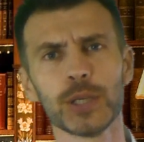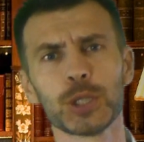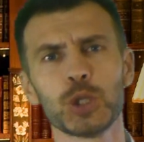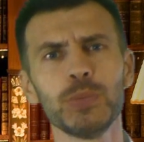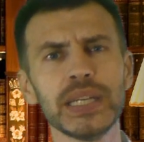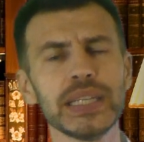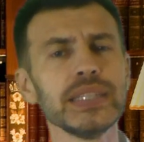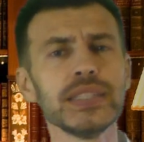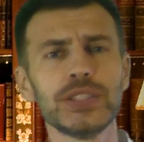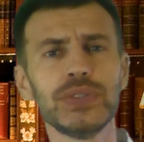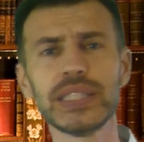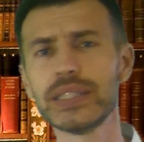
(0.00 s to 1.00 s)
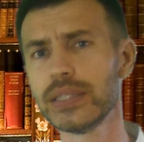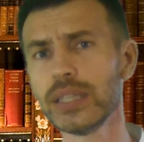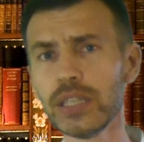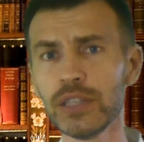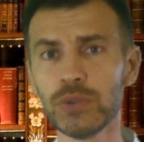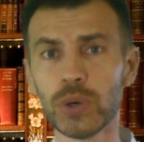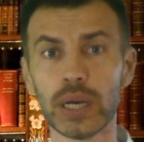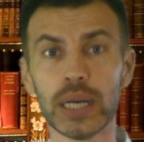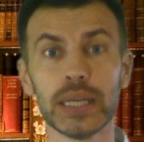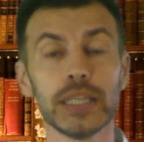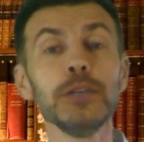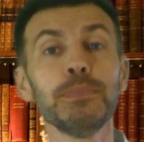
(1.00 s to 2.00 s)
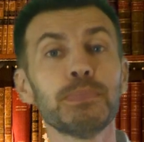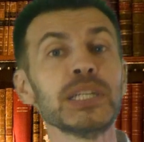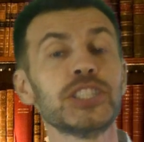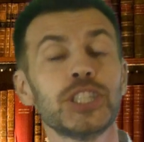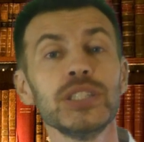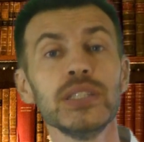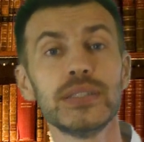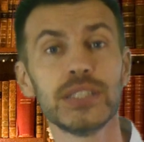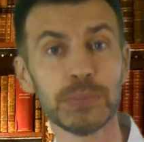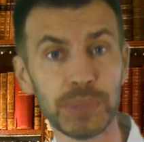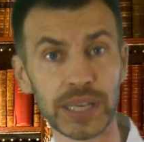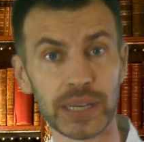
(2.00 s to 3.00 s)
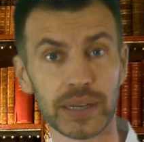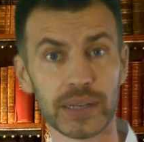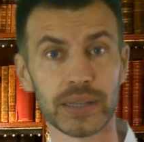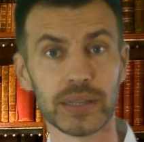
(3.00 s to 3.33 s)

чтобы извести его и подчинить себе.